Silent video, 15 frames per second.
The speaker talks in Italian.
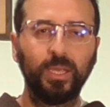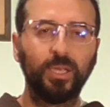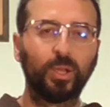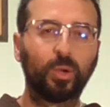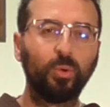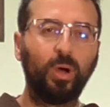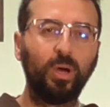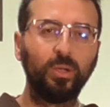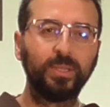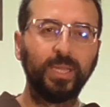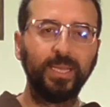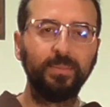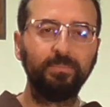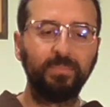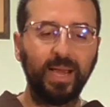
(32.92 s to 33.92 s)
Il ruolo
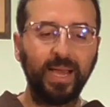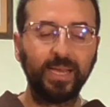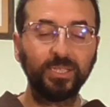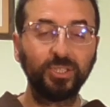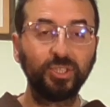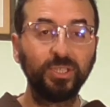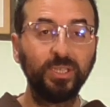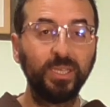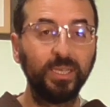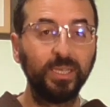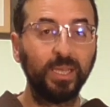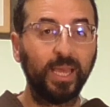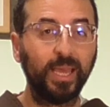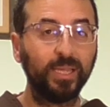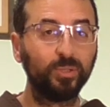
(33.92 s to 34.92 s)

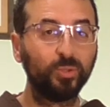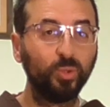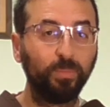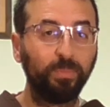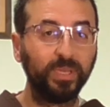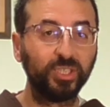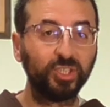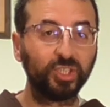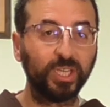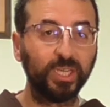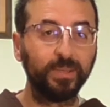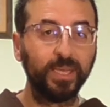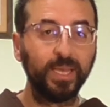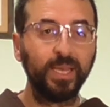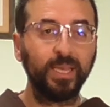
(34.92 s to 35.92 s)
dell'immagine è
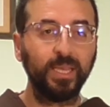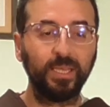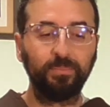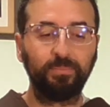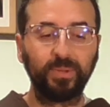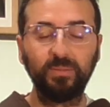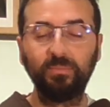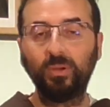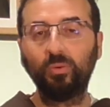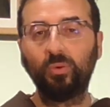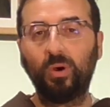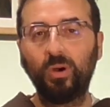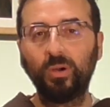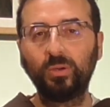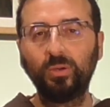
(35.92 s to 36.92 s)
duplice. In primo
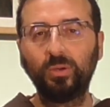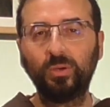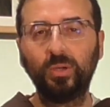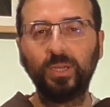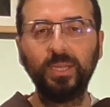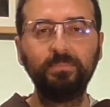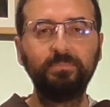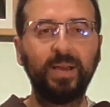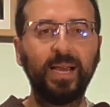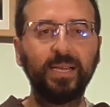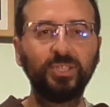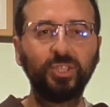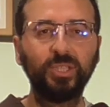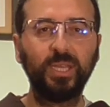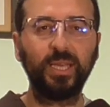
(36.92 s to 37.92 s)
luogo,
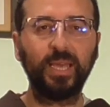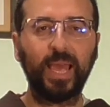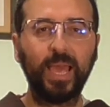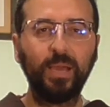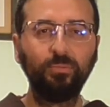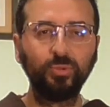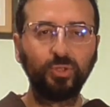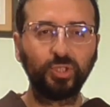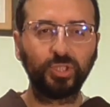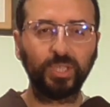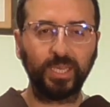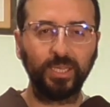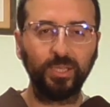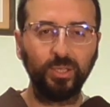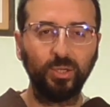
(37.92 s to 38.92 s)
l'immagine è un
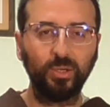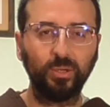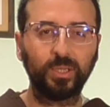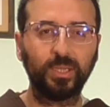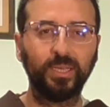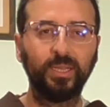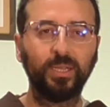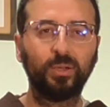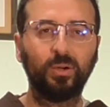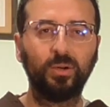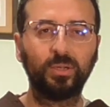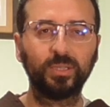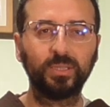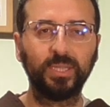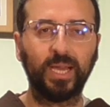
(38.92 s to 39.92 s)
segno che
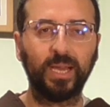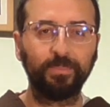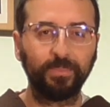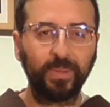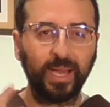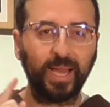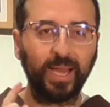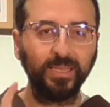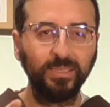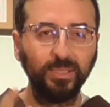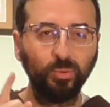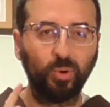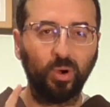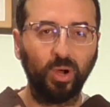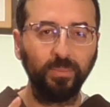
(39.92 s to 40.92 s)
ricorda agli
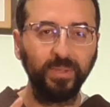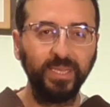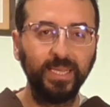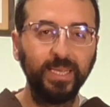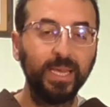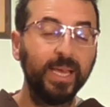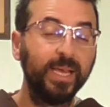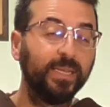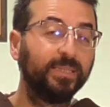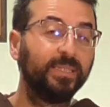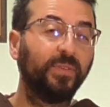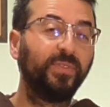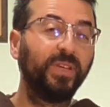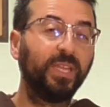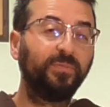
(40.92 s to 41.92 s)
uomini di
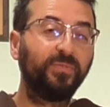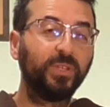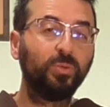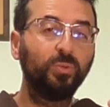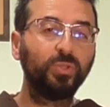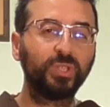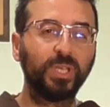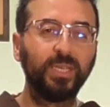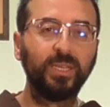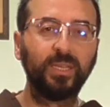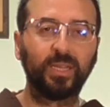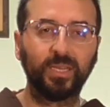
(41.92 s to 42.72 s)
avere fiducia in